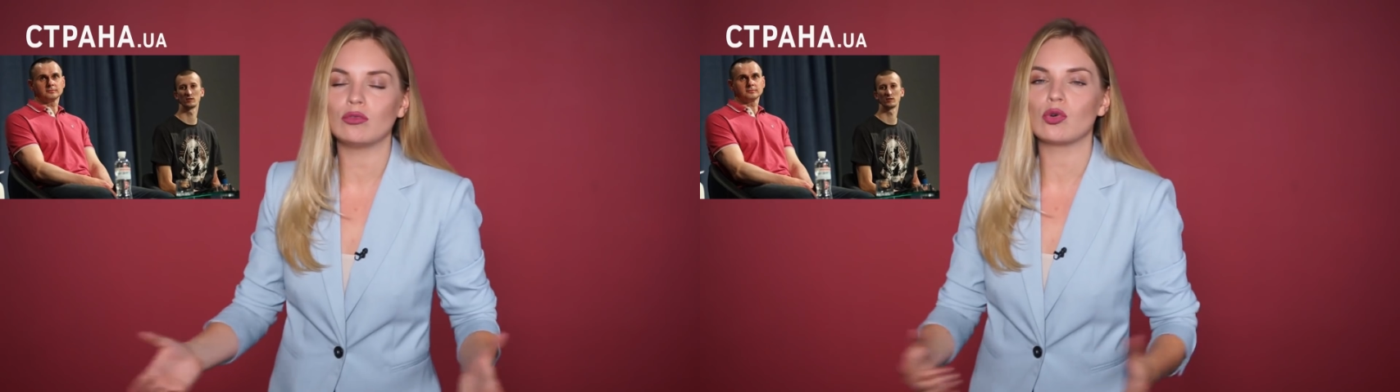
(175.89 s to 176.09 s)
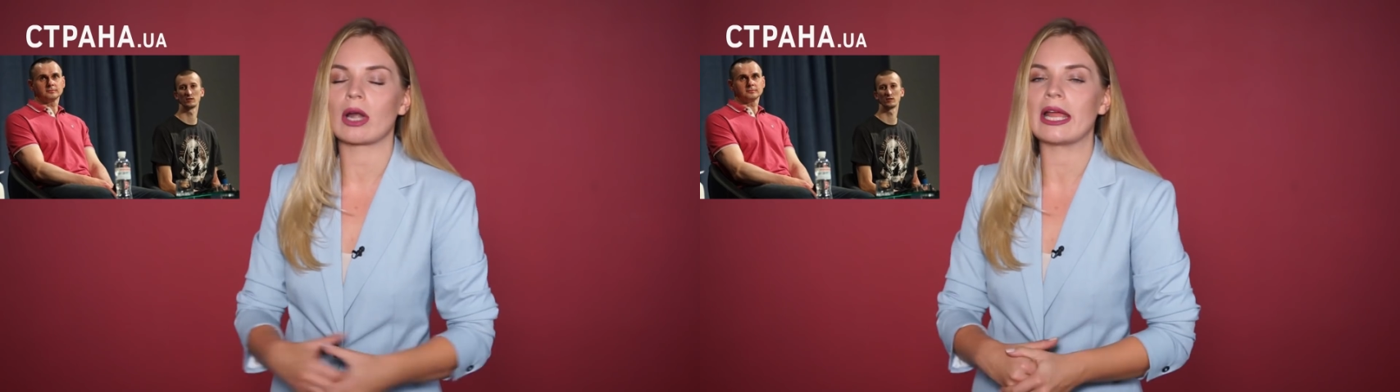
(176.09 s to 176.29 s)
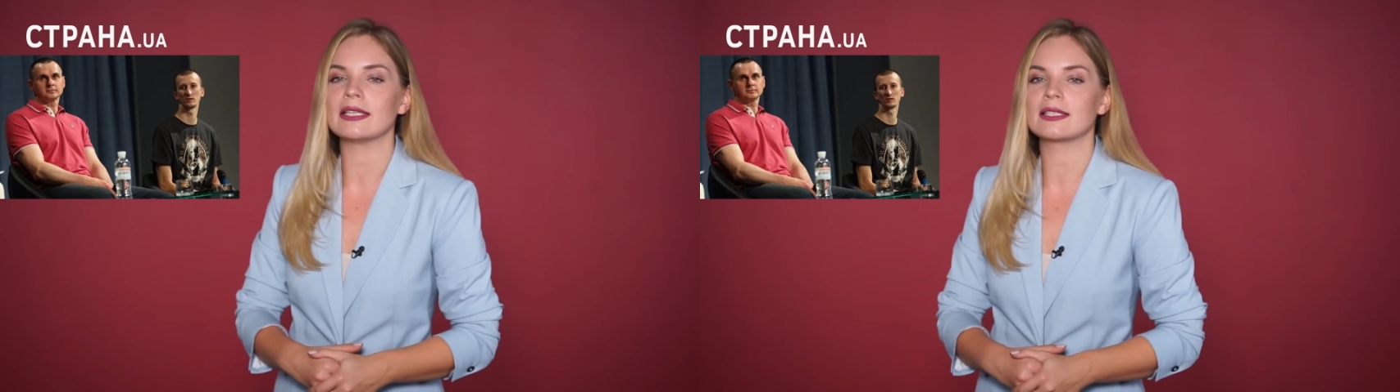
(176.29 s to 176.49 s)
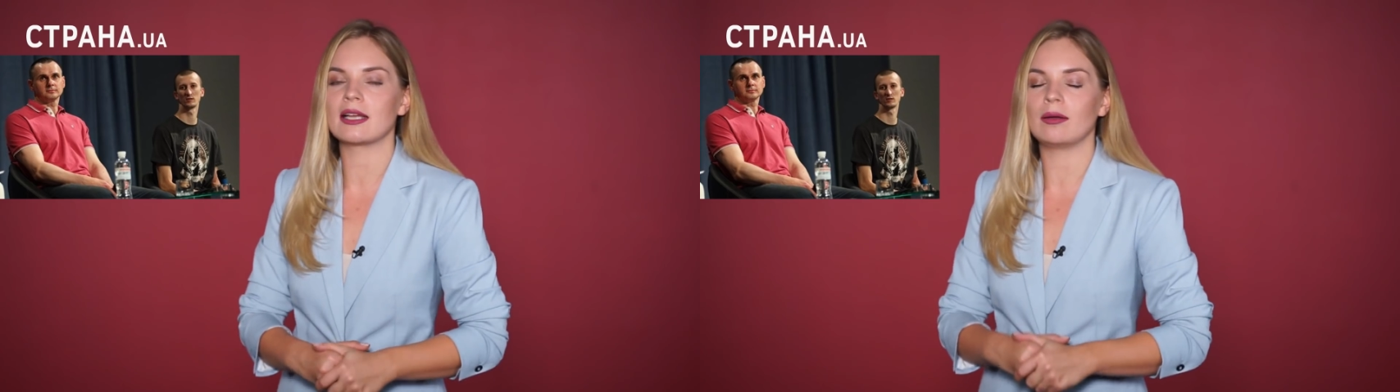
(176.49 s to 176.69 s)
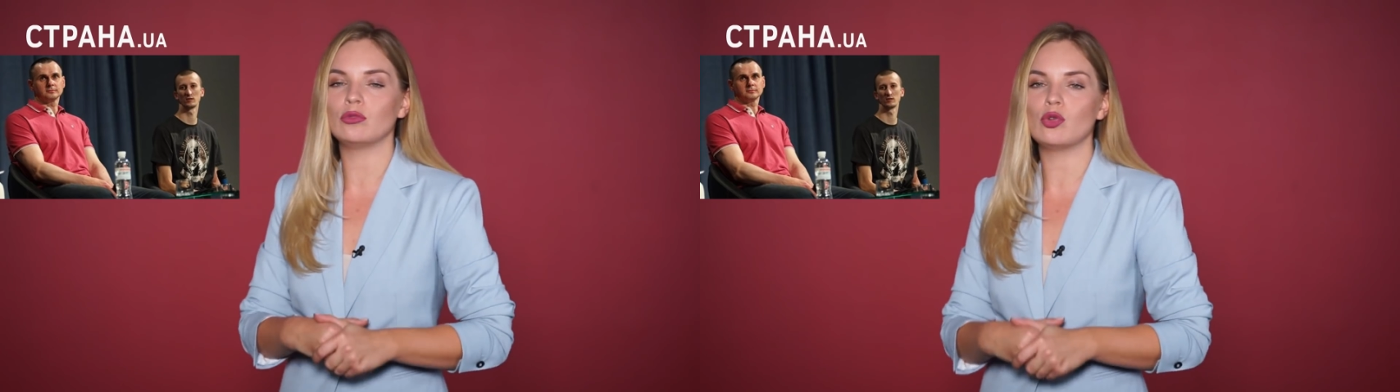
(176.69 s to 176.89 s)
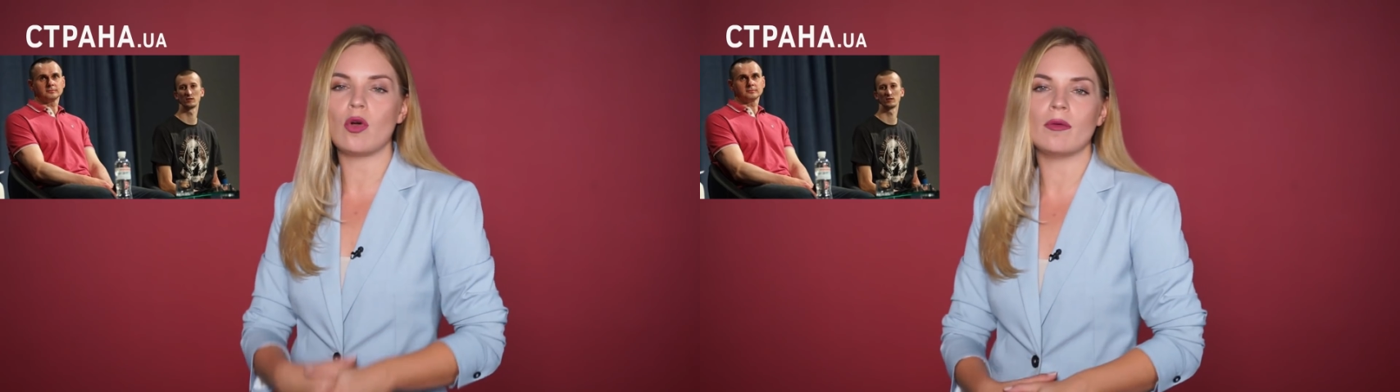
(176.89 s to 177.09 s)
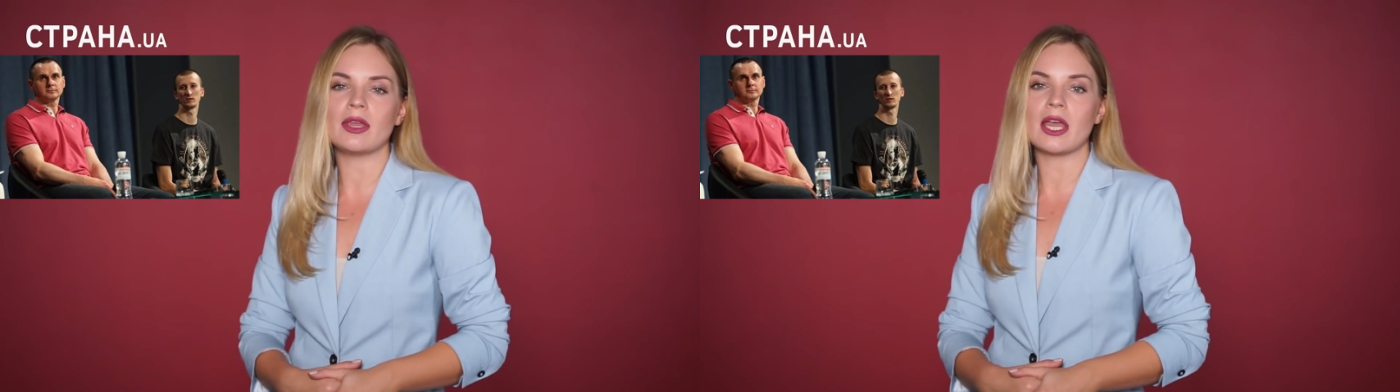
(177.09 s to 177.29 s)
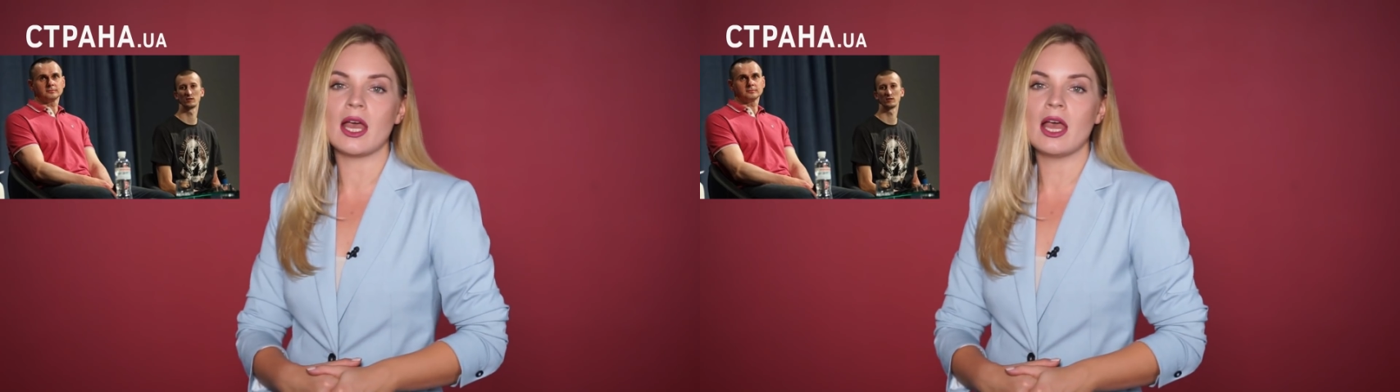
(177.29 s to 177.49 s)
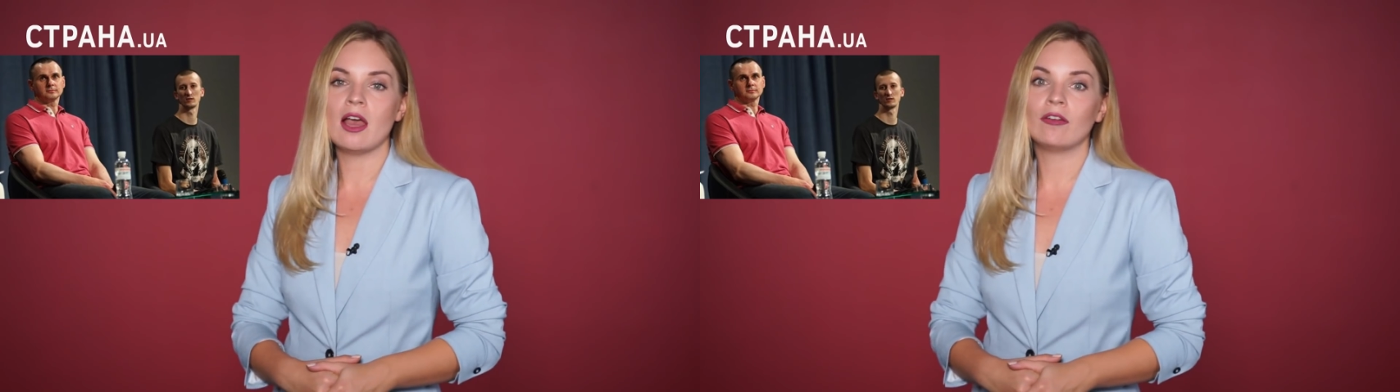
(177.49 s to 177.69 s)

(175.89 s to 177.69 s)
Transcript: в украинском доме